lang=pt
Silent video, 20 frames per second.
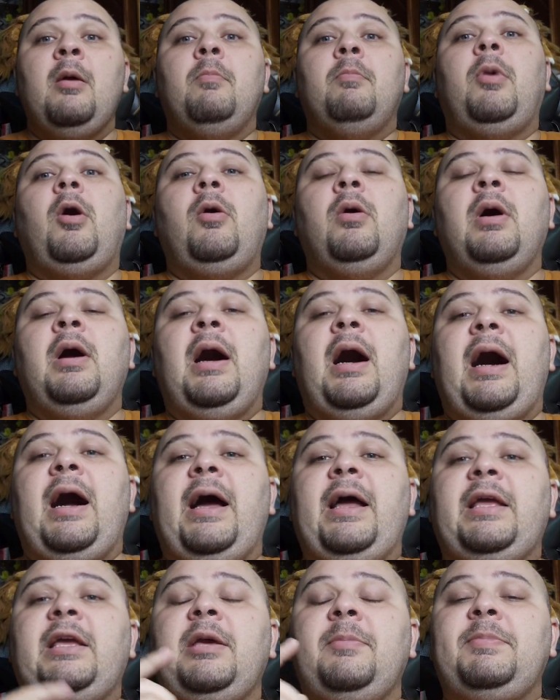Bom, a
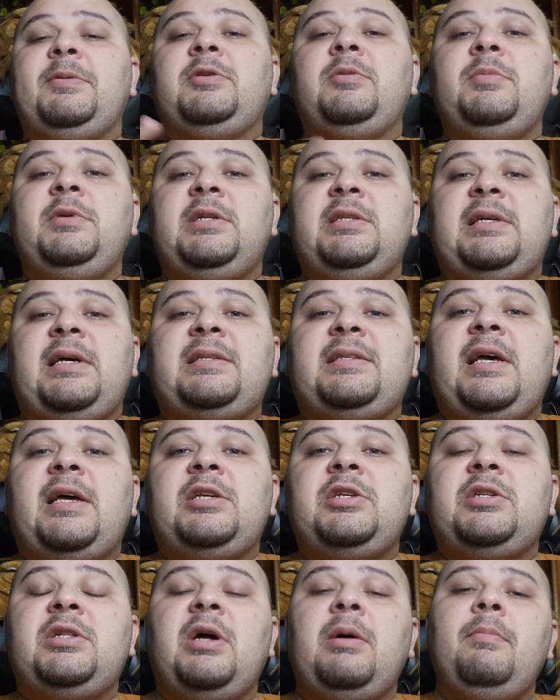equipe
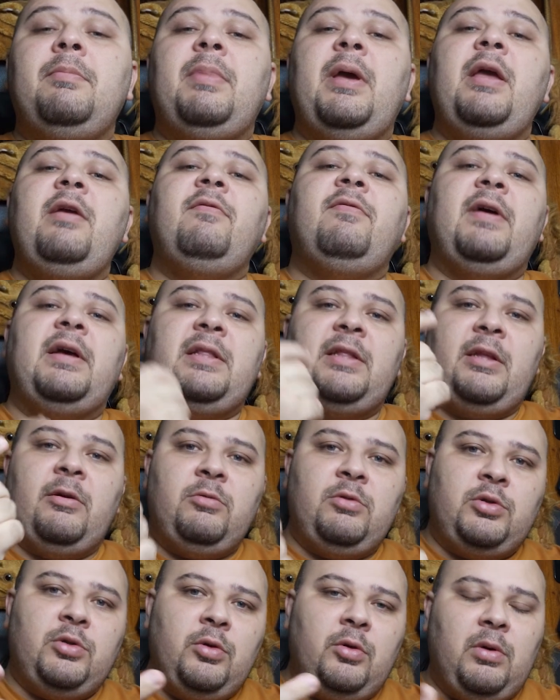sub-17 também vai ter
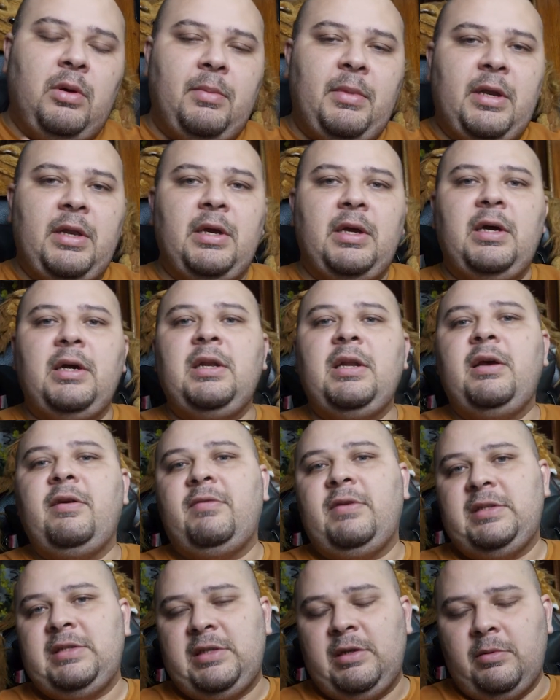um jogo amanhã, né?
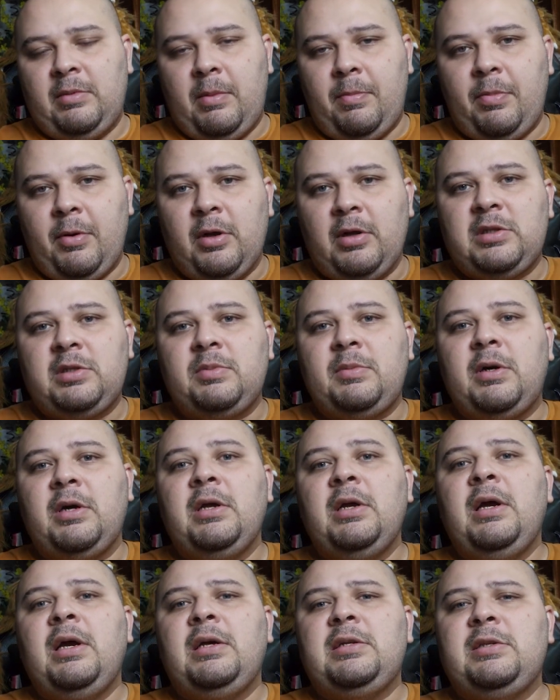Vai ser uma próxima,
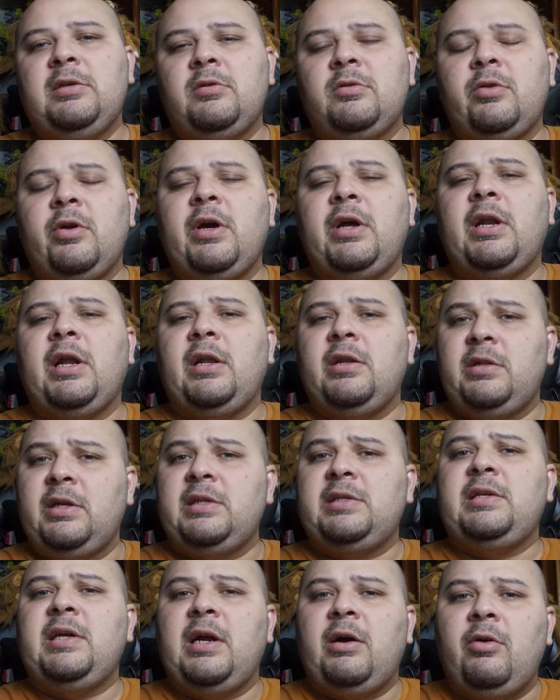se eu não estou enganado, a
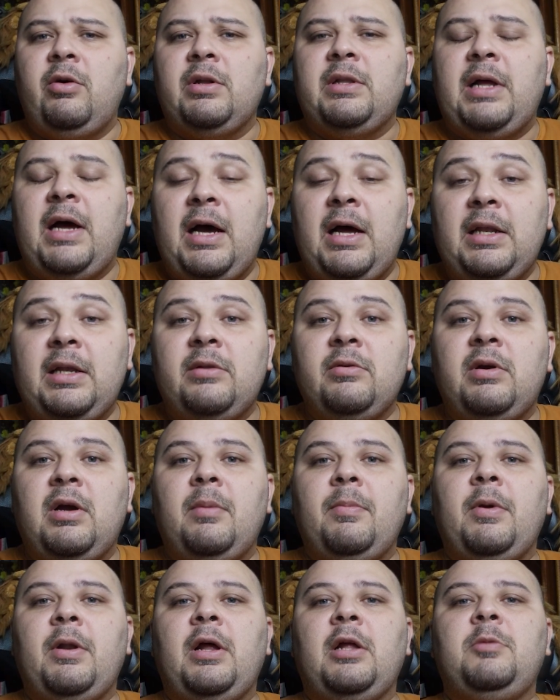terceira rodada do
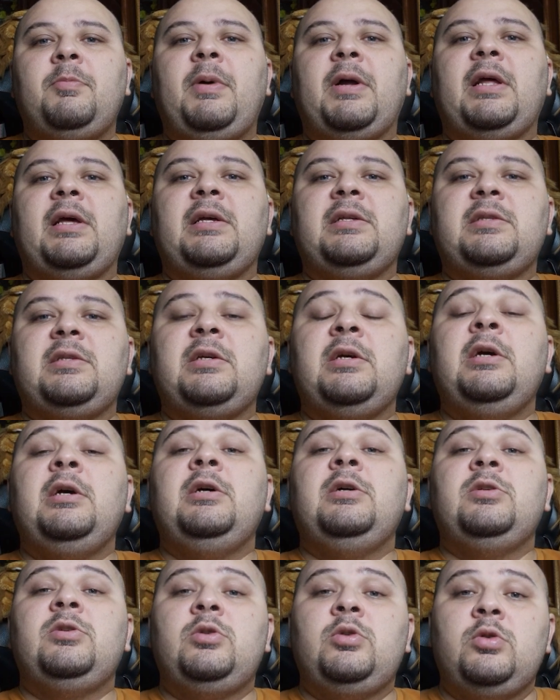Campeonato Paraense
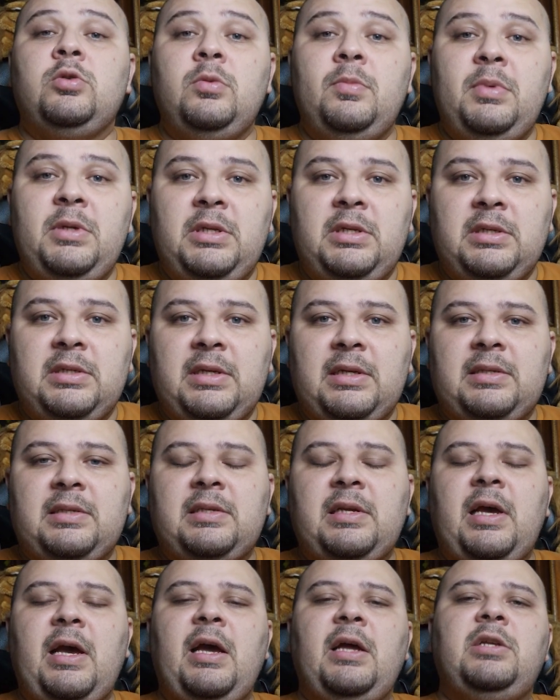
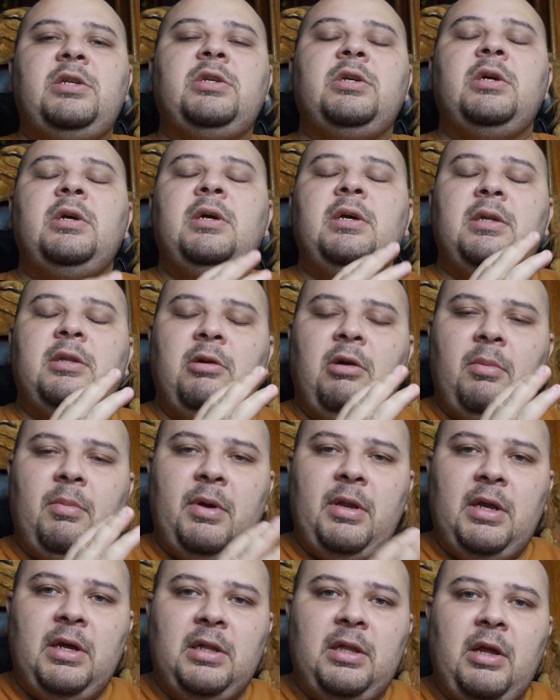sub-17. Então
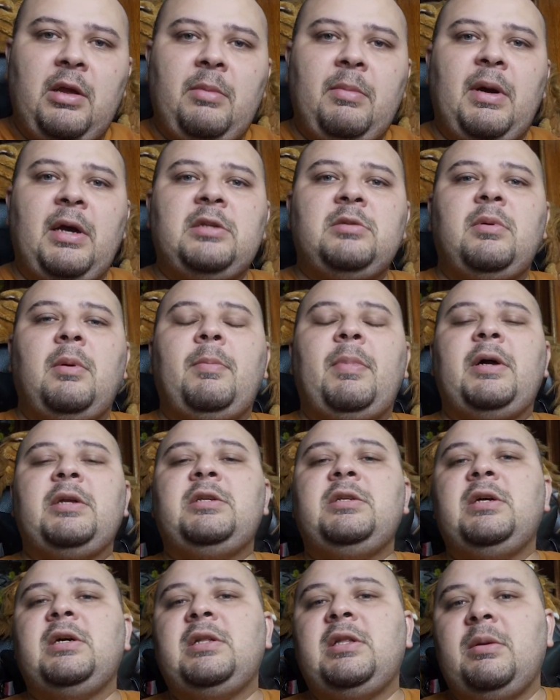amanhã tem mais uma
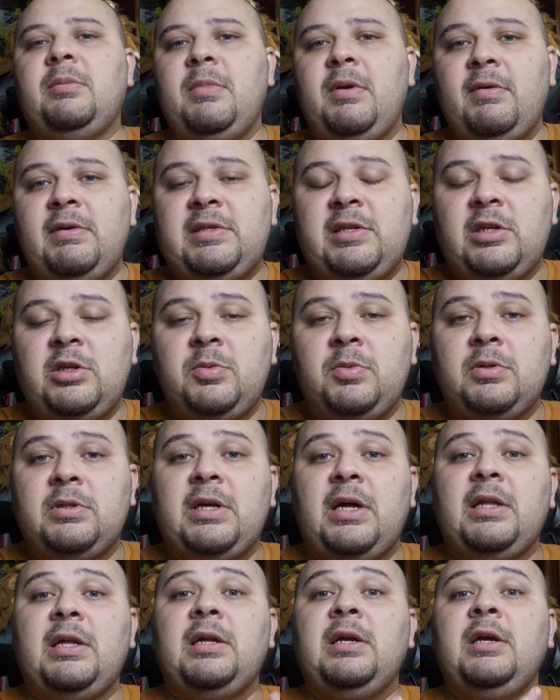partida que também vai ser
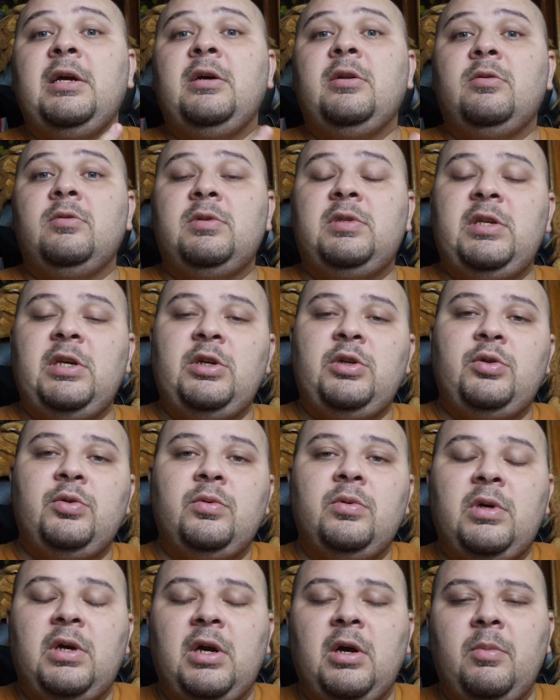disputada no Seju,
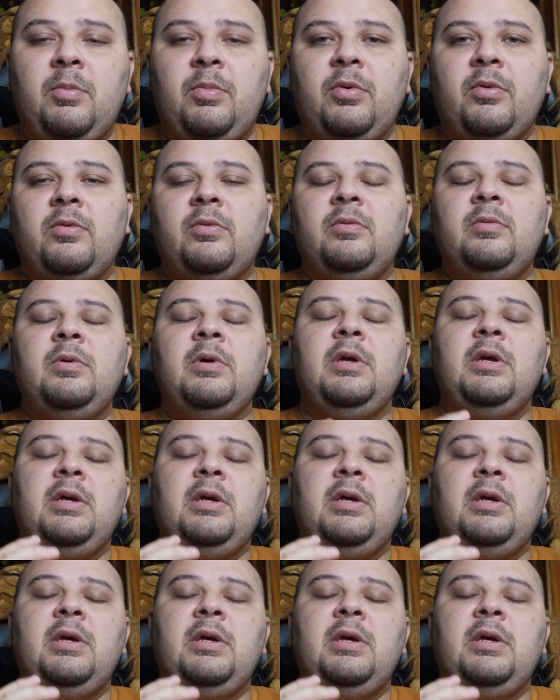no Campo 1.